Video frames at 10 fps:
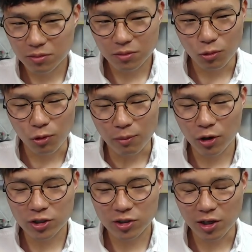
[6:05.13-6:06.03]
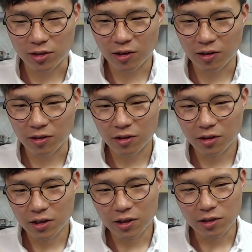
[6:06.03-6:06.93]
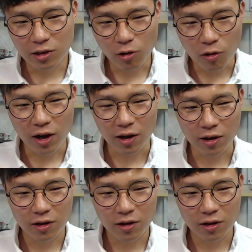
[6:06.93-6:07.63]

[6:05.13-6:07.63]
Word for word: 뭐 행복해지는 게 아니라 일단 건강